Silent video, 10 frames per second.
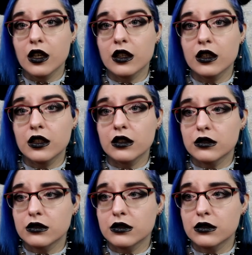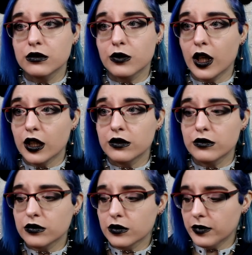Et euh, voilà,
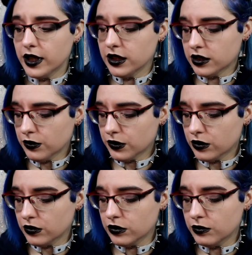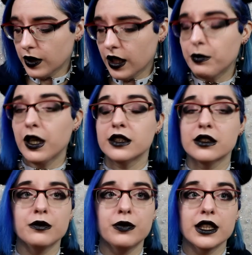donc, mais sauf que bah, par
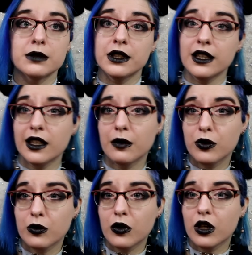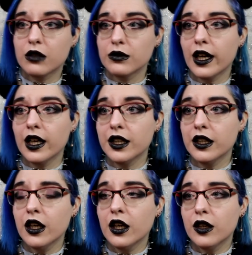exemple, la semaine dernière pour moi, on est
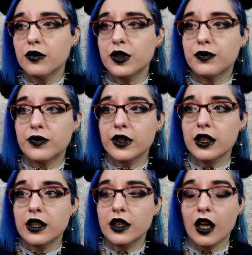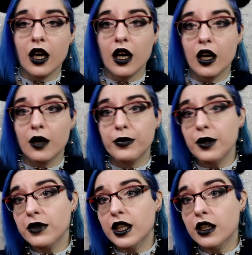allé vite fait à
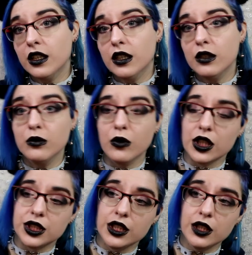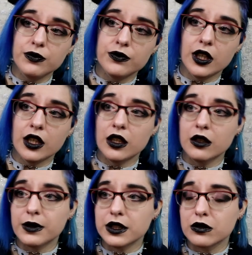Pinky ou à
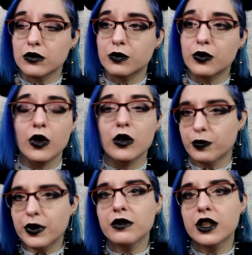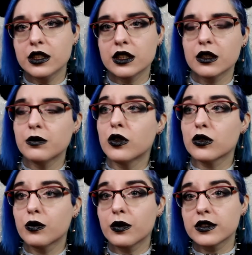Jennifer, parce que euh, Pinky c'était
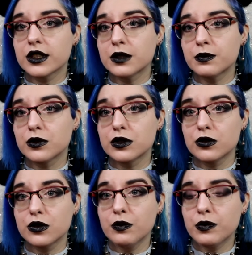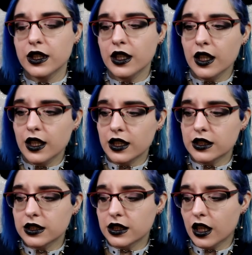entre parenthèses pour s'occuper,
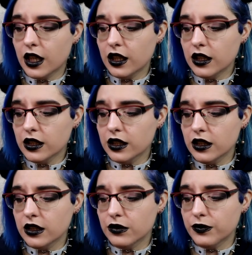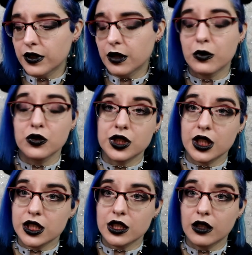etc. Et euh, finalement,
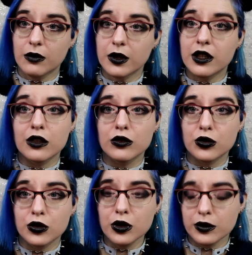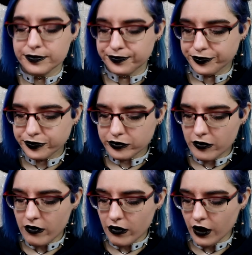j'ai acheté quand même quelques trucs.
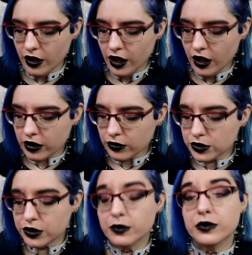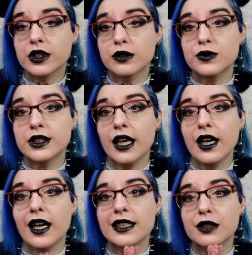Donc je vais te montrer tout
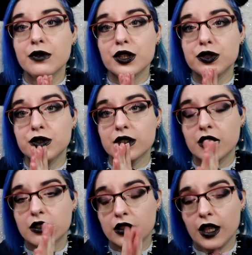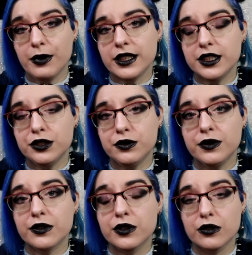ça, à savoir juste dans la partie
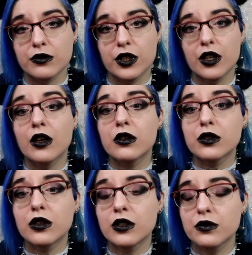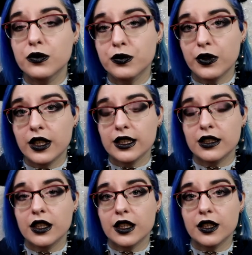suivante, donc il y aura encore une fois
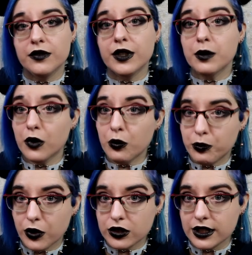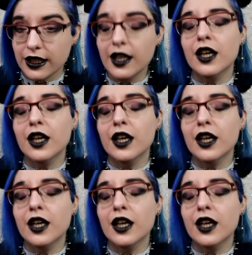les vêtements portés.